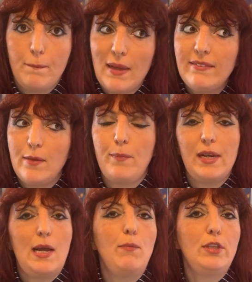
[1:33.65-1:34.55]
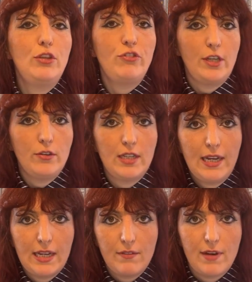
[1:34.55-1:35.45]
Ma se parliamo di Cecco
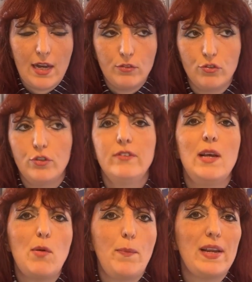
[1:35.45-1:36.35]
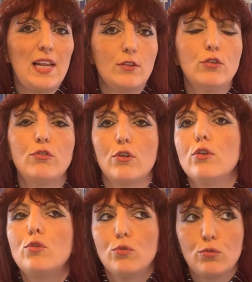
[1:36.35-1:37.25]
da Caravaggio, non stiamo parlando
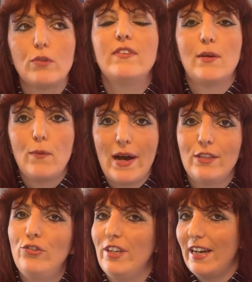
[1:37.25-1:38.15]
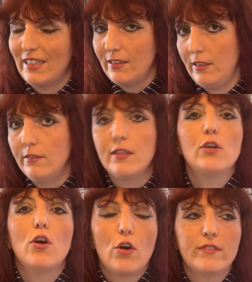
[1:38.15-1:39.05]
solo di un suo seguace
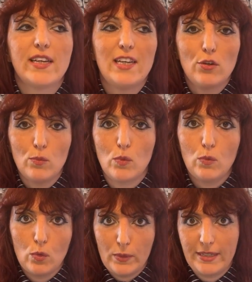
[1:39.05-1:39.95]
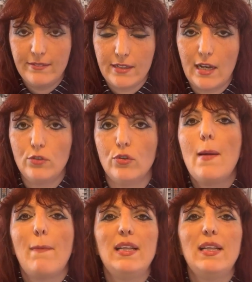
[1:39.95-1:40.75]
artistico, cosa che comunque lui è stato,